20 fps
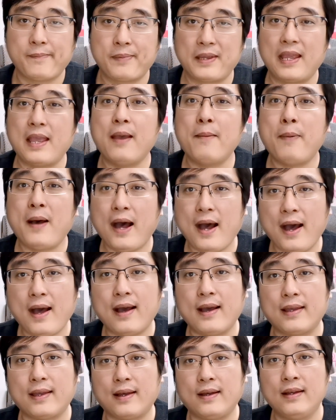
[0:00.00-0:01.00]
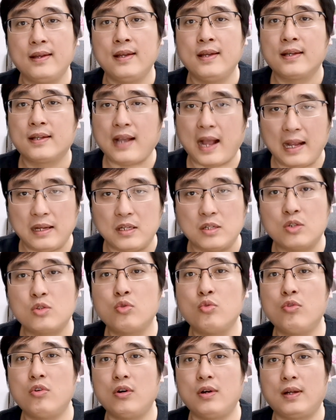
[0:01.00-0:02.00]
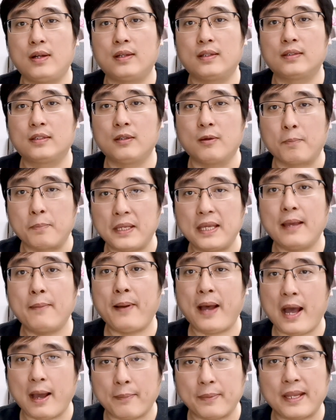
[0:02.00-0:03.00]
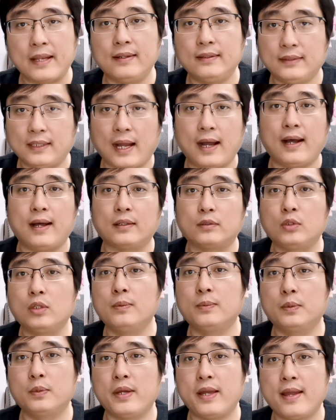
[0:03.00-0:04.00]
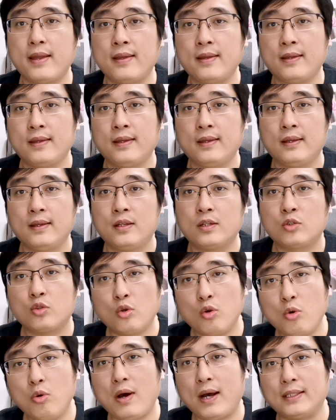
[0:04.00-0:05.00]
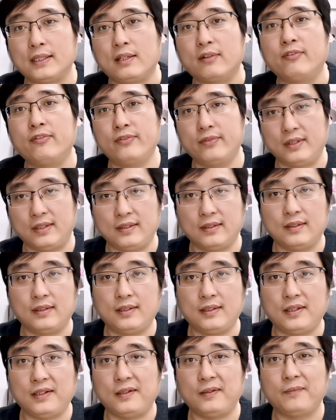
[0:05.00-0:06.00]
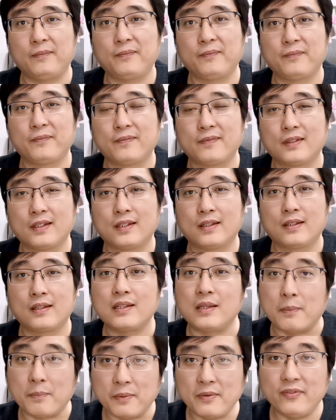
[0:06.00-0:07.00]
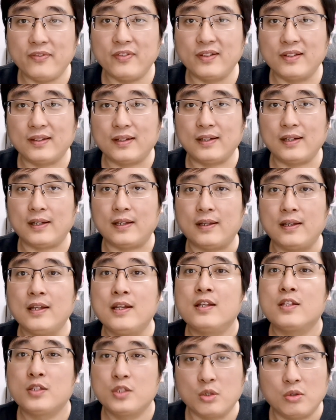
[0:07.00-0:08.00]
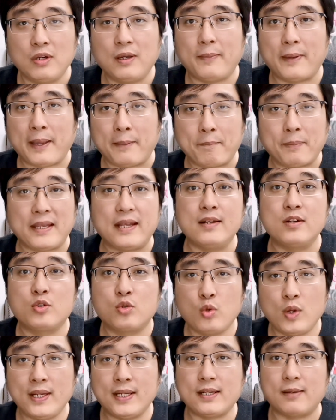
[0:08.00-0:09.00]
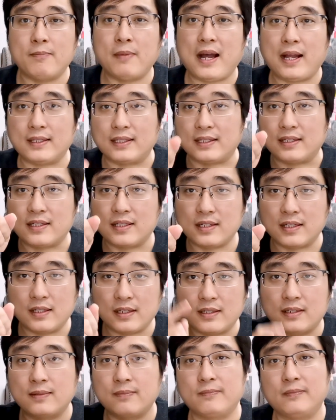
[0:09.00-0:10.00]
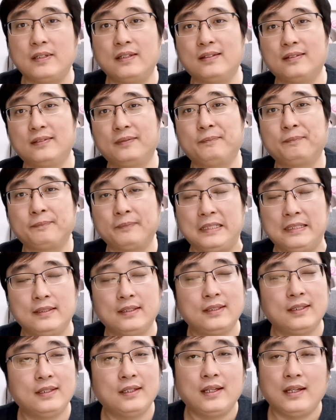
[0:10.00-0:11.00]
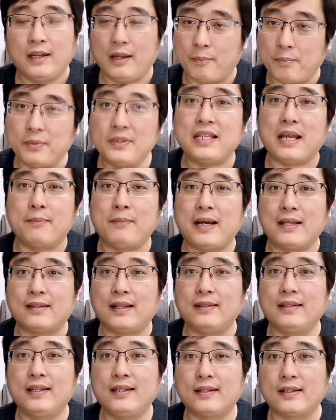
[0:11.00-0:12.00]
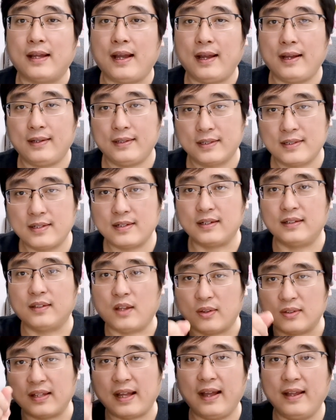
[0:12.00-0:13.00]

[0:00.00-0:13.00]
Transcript: 别怕呀，敢说就别怕别人打，对不对？说话得负责任，你不负责任就会被别人追着骂你是个什么？不想骂难听的啊，是个脑